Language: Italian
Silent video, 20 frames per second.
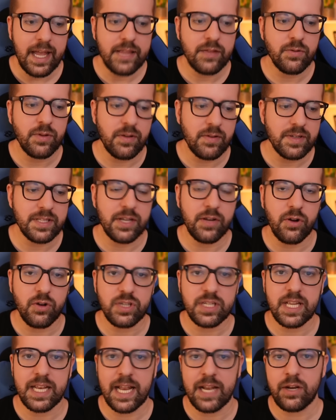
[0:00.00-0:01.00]
e eh, tutte queste
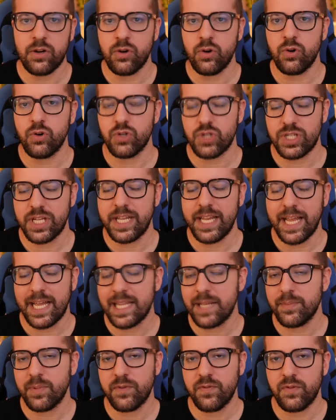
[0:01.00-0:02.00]
cose l'hanno
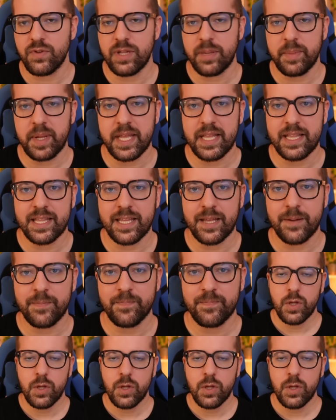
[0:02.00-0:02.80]
segnata profondamente.